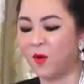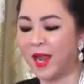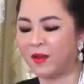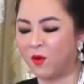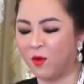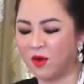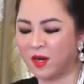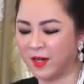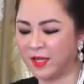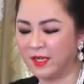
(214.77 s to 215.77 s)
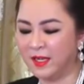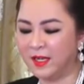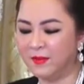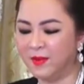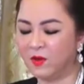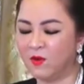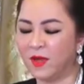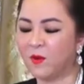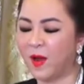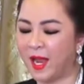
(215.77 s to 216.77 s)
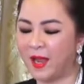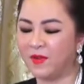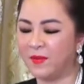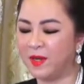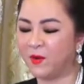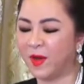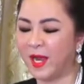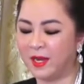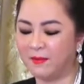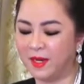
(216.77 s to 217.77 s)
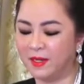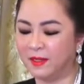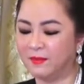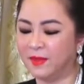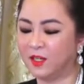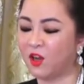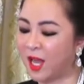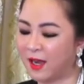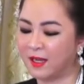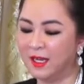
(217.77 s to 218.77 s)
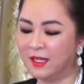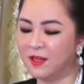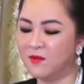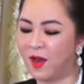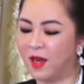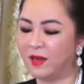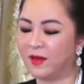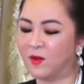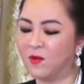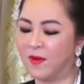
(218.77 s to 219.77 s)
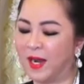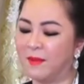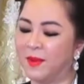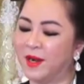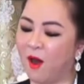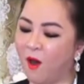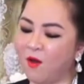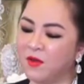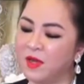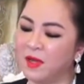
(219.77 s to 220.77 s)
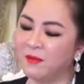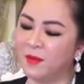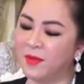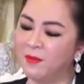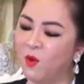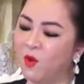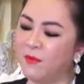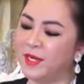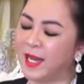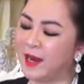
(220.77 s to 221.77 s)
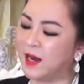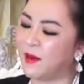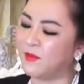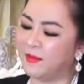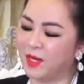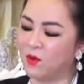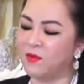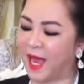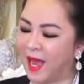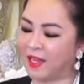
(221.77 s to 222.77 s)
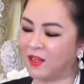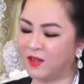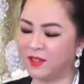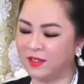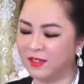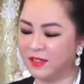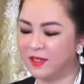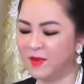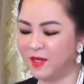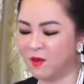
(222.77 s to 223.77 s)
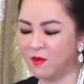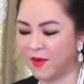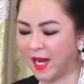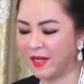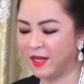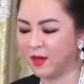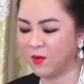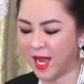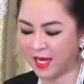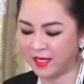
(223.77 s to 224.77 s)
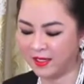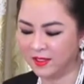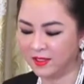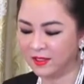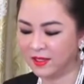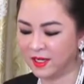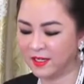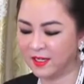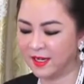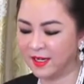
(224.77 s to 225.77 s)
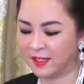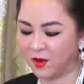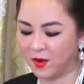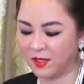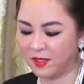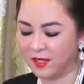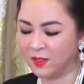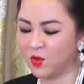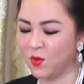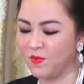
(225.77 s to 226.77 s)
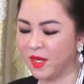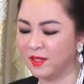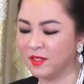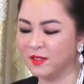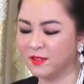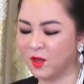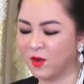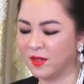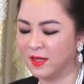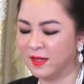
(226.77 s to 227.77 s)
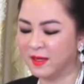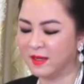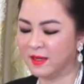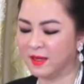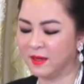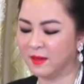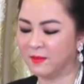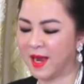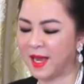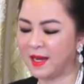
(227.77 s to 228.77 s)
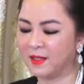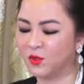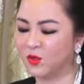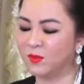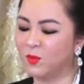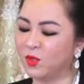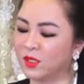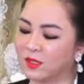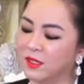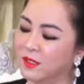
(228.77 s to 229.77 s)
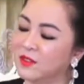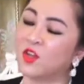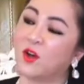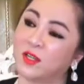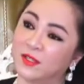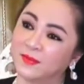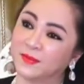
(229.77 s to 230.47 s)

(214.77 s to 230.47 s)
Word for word: khoe của rồi thì mình cũng phải khoe vì mình khoe là mình mình có thật chứ không phải không phải là mình nổ mà mình mua mình trả góp thì mình cũng trả thôi chứ mình cũng không phải là giật của ai đó, cho nên là thôi tôi cũng tự thương tôi à, bằng cách là tôi mua thưởng tôi